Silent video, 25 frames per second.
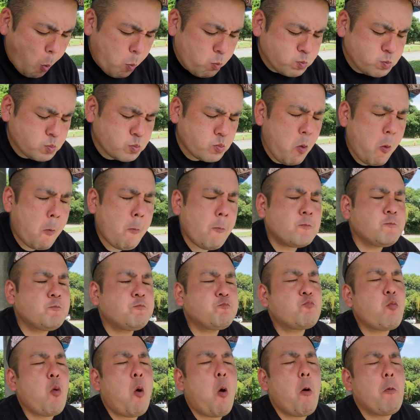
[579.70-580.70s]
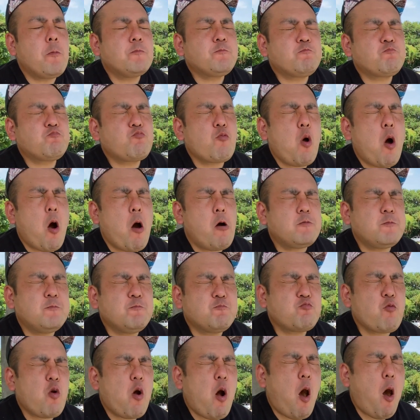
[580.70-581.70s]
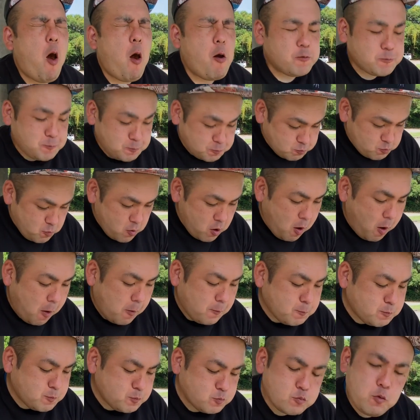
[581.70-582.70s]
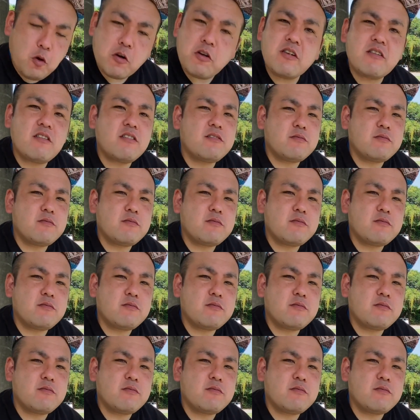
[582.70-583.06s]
全部ね、何もつけないでいける感じなんだね。もう、